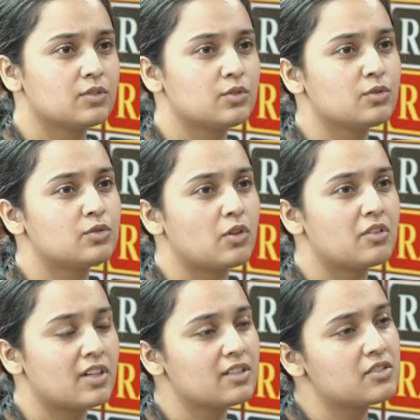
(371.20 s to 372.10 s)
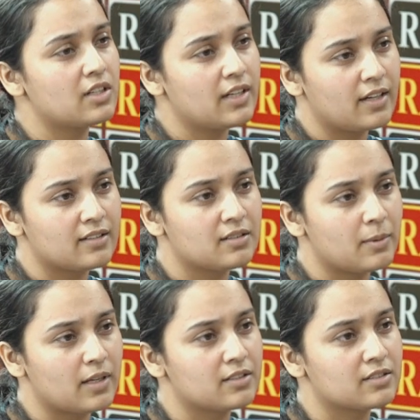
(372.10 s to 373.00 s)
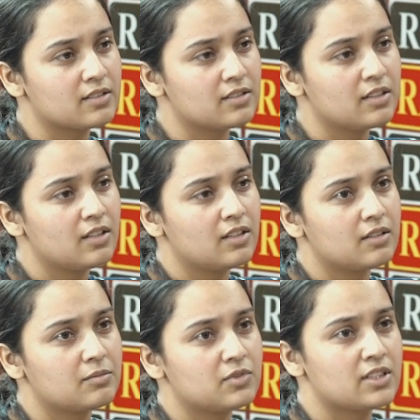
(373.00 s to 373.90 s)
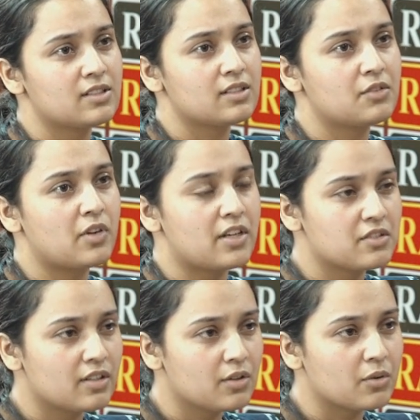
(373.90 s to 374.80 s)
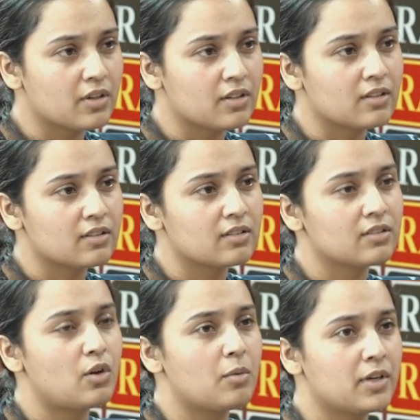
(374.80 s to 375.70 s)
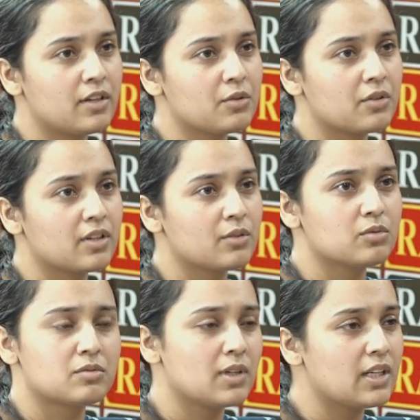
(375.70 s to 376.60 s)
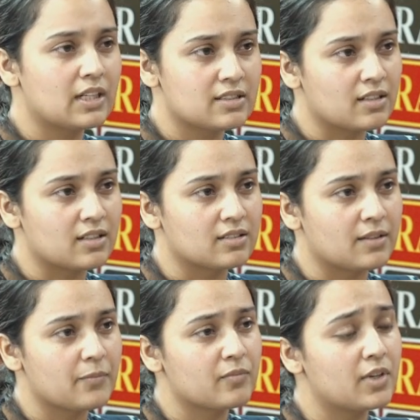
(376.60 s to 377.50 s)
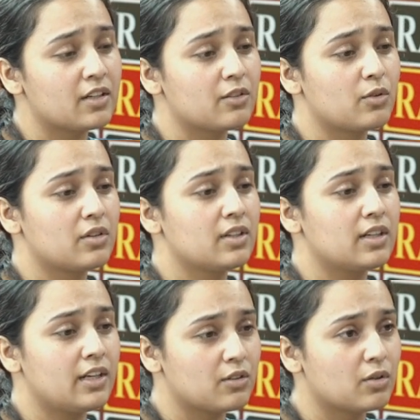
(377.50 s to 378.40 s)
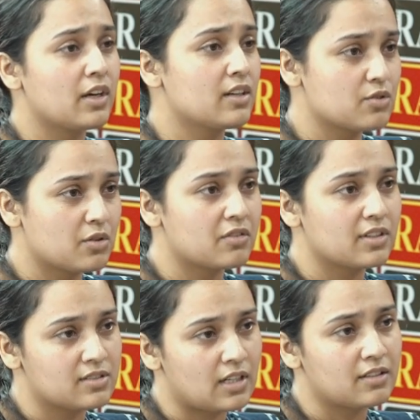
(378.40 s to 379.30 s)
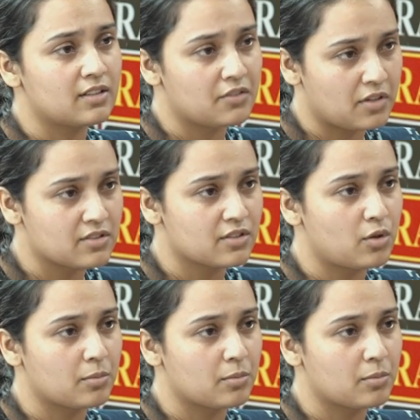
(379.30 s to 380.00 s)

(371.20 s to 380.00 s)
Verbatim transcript: जो जॉनरास चले आ रहे थे पहले से हम्म, हम्म। जैसे ट्रेजिडी हो गई हम्म। कॉमेडी हो गई उसमें लिखा जा रहा था बट इन्होंने एक नया जॉनरा स्टार्ट किया ट्रेजिक